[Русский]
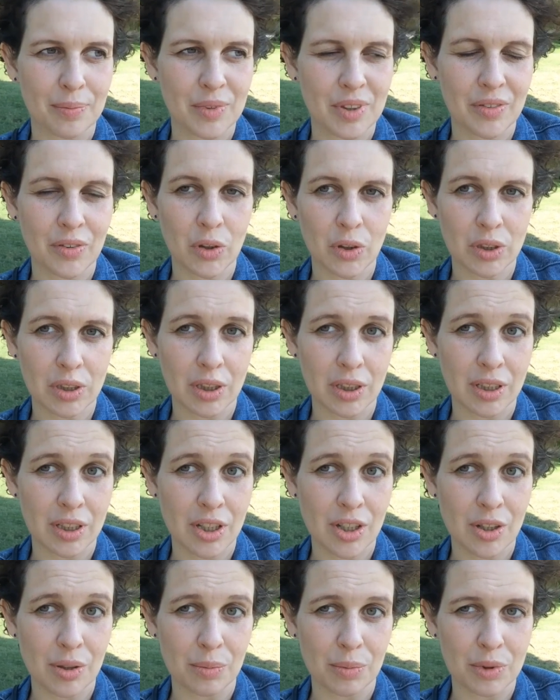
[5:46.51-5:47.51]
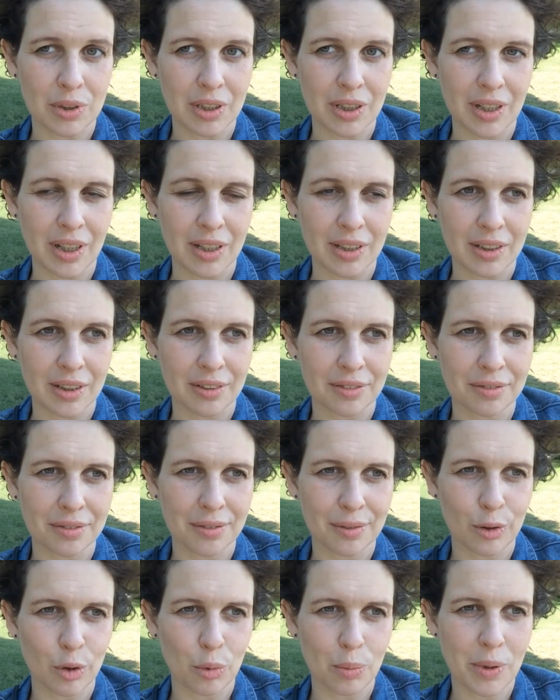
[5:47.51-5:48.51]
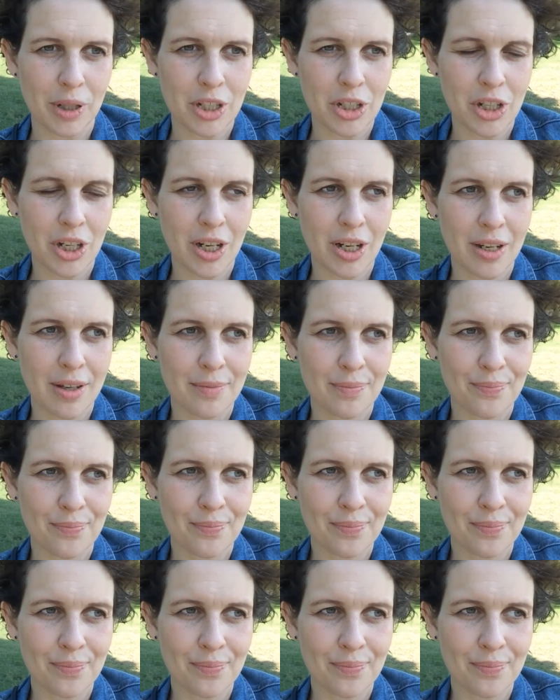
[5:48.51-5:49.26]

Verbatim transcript: 90 тысяч на музыкантов, трубачей.